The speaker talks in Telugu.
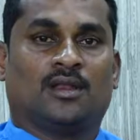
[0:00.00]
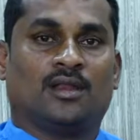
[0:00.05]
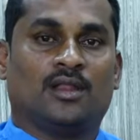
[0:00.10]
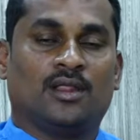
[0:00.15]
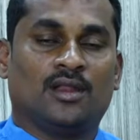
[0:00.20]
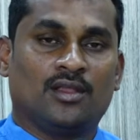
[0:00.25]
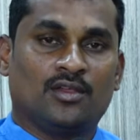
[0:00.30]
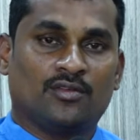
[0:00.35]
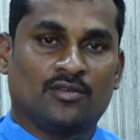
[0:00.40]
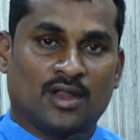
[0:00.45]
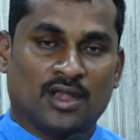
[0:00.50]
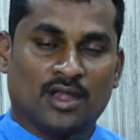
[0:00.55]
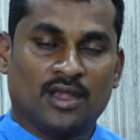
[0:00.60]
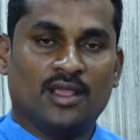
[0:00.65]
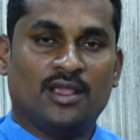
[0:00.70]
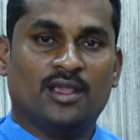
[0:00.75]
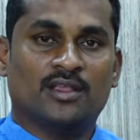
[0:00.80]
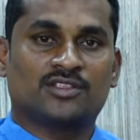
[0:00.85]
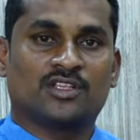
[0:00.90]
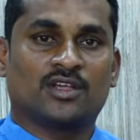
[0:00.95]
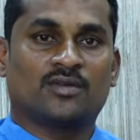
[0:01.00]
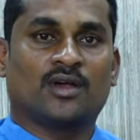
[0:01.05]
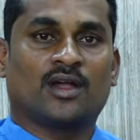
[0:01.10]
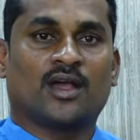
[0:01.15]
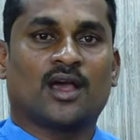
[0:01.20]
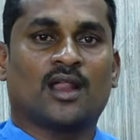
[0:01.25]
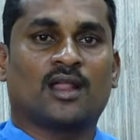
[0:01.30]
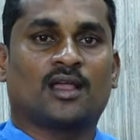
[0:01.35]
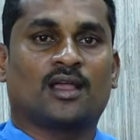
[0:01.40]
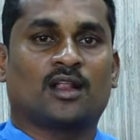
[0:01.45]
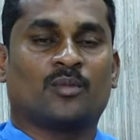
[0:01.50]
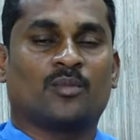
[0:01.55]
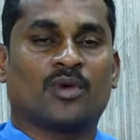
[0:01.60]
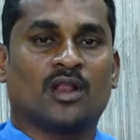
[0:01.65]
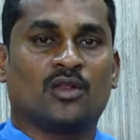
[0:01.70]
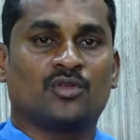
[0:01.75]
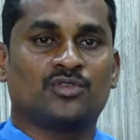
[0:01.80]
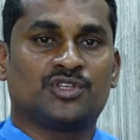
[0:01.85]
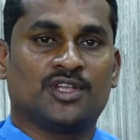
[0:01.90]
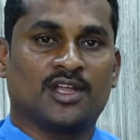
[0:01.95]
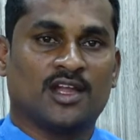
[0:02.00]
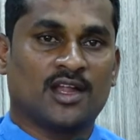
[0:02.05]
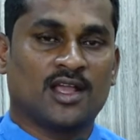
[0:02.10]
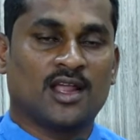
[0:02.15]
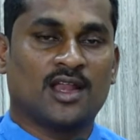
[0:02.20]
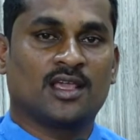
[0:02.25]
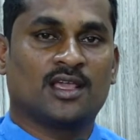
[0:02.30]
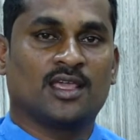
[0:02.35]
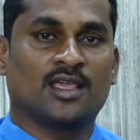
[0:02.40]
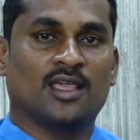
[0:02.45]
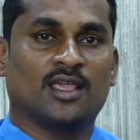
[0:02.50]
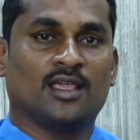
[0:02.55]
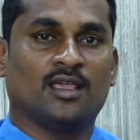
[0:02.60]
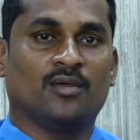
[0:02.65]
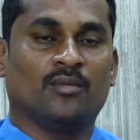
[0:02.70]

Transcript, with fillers: నేను ఇవన్నీ సేవ కార్యక్రమాలు చేయడానికి